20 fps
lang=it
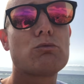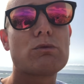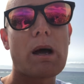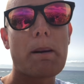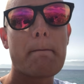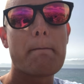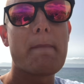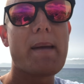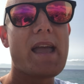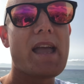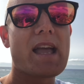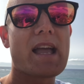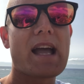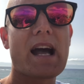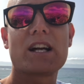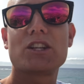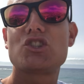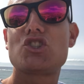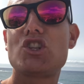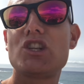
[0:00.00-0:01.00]
una
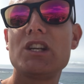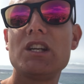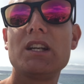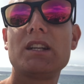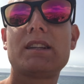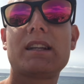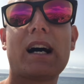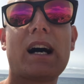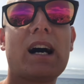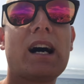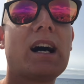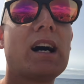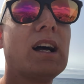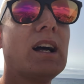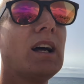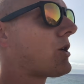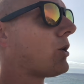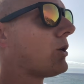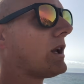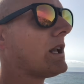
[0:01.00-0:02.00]
mega gita
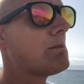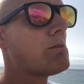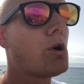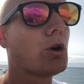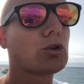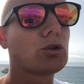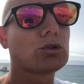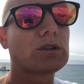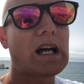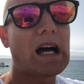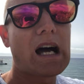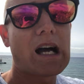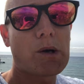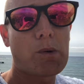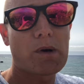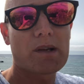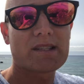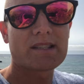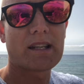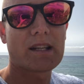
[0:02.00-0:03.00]
con le moto
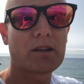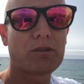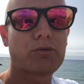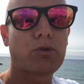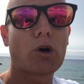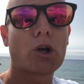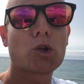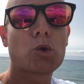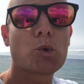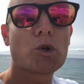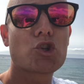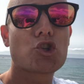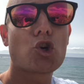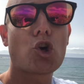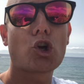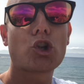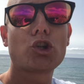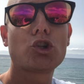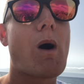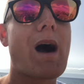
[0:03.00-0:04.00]
d'acqua, stare fuori due
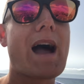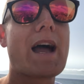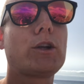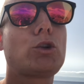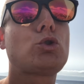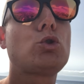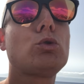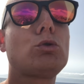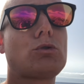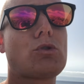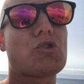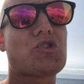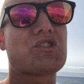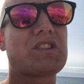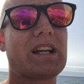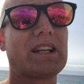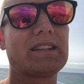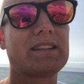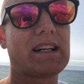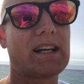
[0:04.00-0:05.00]
giorni, qua è tutto
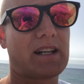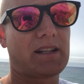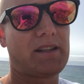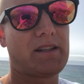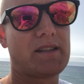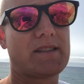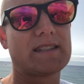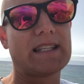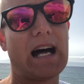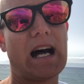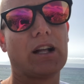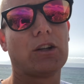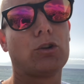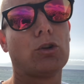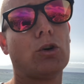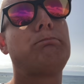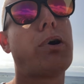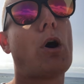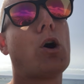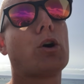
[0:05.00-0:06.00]

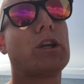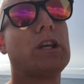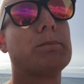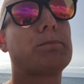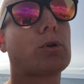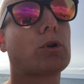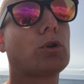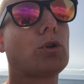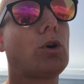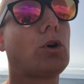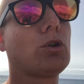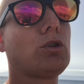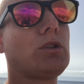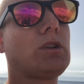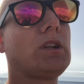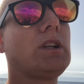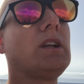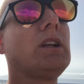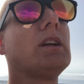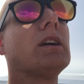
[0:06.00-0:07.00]
standardizzato, pochi
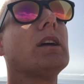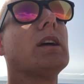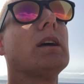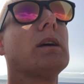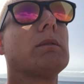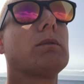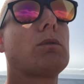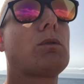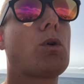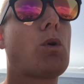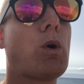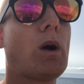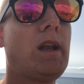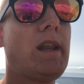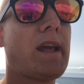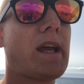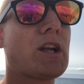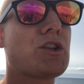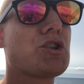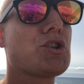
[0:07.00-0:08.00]
prodotti
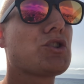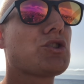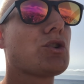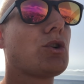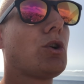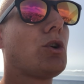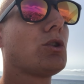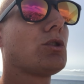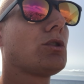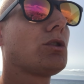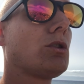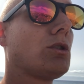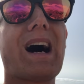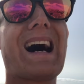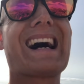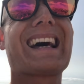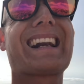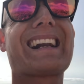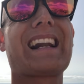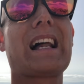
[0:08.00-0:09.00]
quelli che ci sono
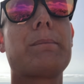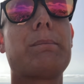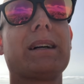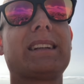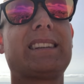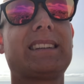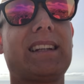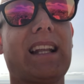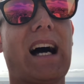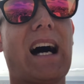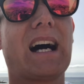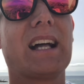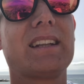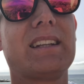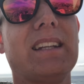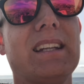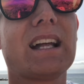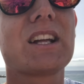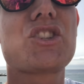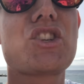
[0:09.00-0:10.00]

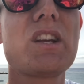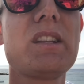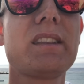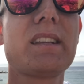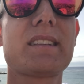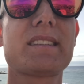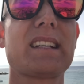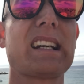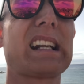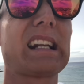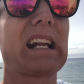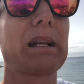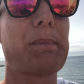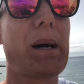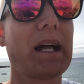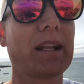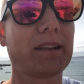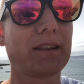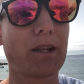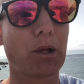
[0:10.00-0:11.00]
arrabattati, la gente si
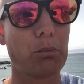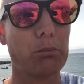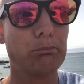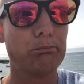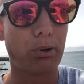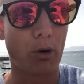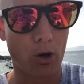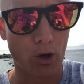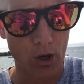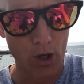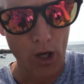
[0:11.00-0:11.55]
arrabatta un po'.